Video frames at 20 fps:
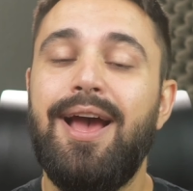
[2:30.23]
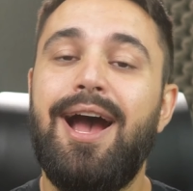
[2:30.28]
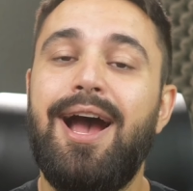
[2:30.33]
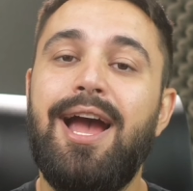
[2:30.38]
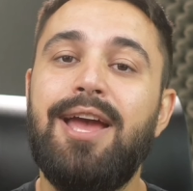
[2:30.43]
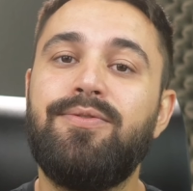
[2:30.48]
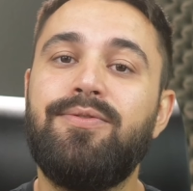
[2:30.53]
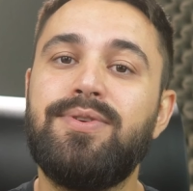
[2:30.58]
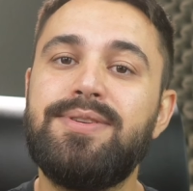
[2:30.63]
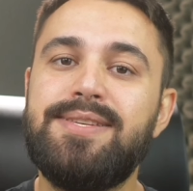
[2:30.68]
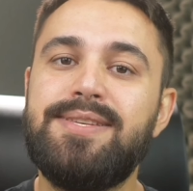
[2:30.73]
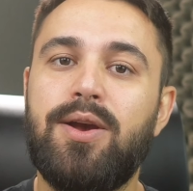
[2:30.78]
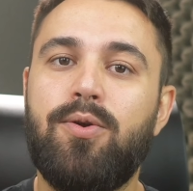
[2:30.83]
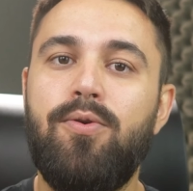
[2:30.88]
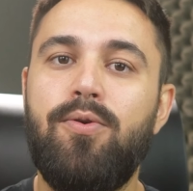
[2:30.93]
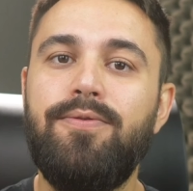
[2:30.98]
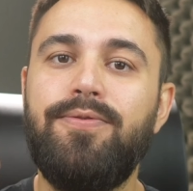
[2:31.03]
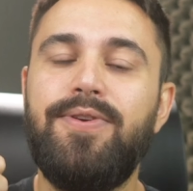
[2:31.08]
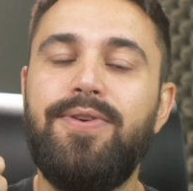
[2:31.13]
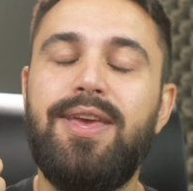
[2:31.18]
Aí você
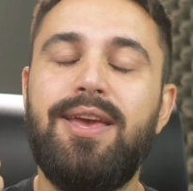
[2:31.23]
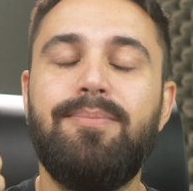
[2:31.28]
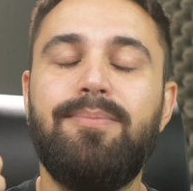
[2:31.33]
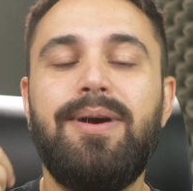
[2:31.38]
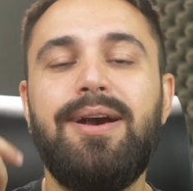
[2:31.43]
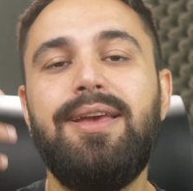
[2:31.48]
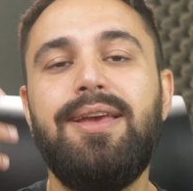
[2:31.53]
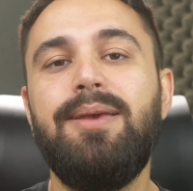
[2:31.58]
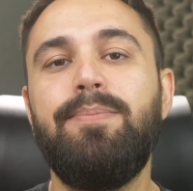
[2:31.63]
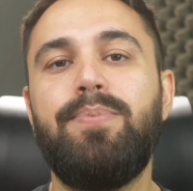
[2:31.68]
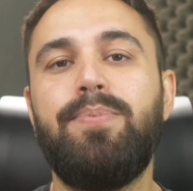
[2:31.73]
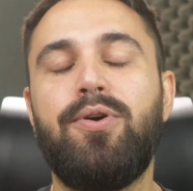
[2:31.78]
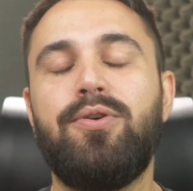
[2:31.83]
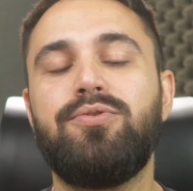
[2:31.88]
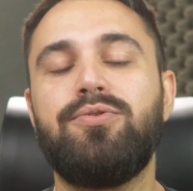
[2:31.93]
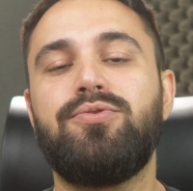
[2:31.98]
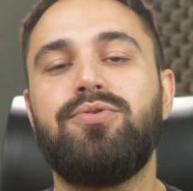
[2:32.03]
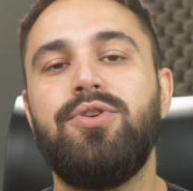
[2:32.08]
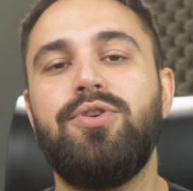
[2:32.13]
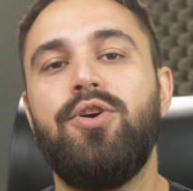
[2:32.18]
confirma e
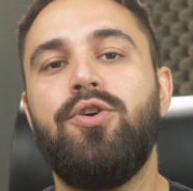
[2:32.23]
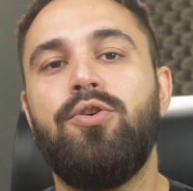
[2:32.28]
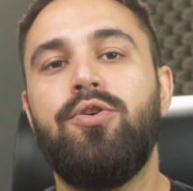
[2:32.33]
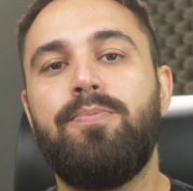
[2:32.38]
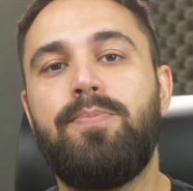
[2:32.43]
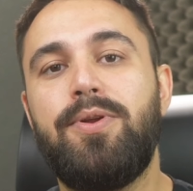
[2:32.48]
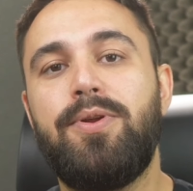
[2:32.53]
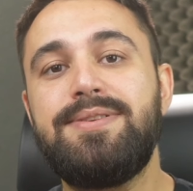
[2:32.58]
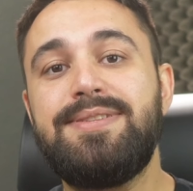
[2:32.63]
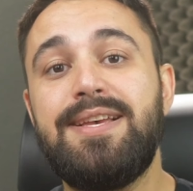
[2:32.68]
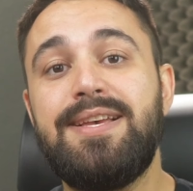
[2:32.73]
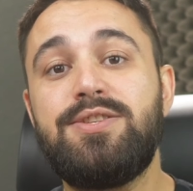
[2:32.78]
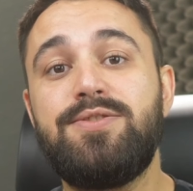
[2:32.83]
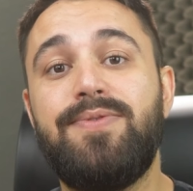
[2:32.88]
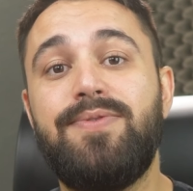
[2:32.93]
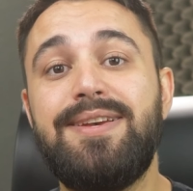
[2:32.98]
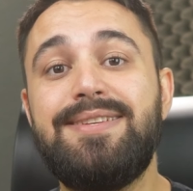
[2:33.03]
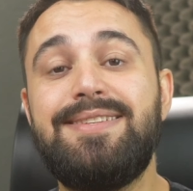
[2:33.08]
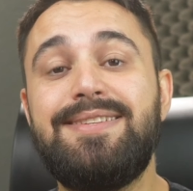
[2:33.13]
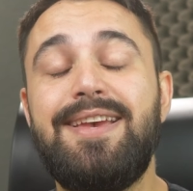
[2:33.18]
pronto. O processo
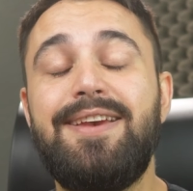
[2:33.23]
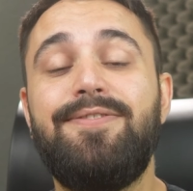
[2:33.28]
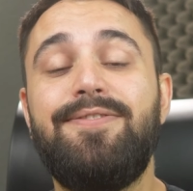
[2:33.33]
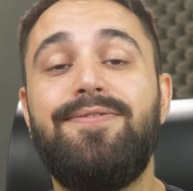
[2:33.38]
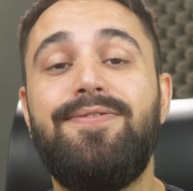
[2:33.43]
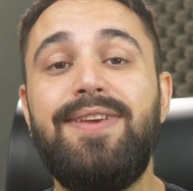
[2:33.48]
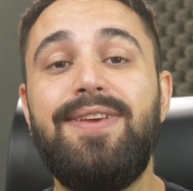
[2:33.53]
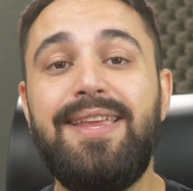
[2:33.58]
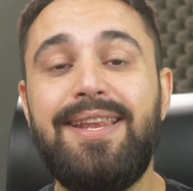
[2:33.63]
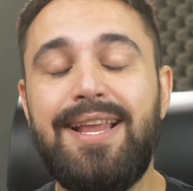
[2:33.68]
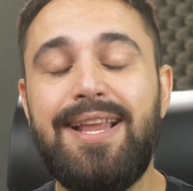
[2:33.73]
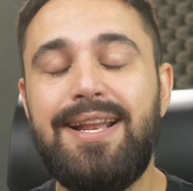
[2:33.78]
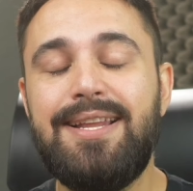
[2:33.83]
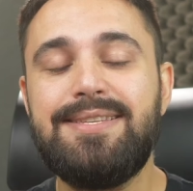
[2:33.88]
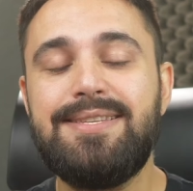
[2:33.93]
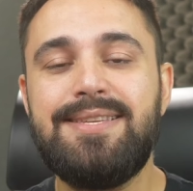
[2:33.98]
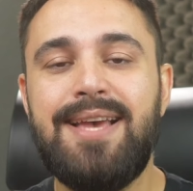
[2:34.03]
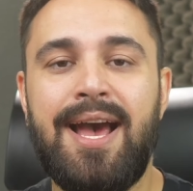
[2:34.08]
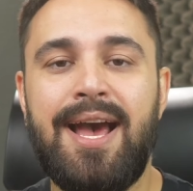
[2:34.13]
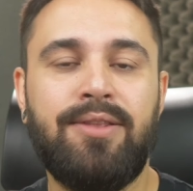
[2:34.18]
vai ser
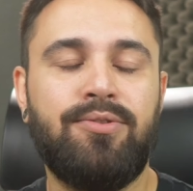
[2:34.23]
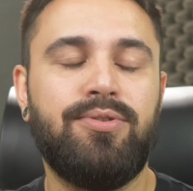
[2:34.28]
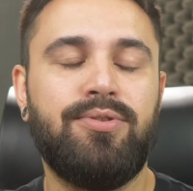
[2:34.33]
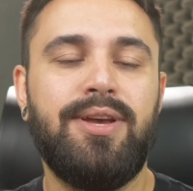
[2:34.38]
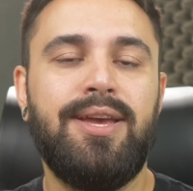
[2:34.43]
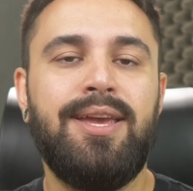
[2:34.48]
finalizado.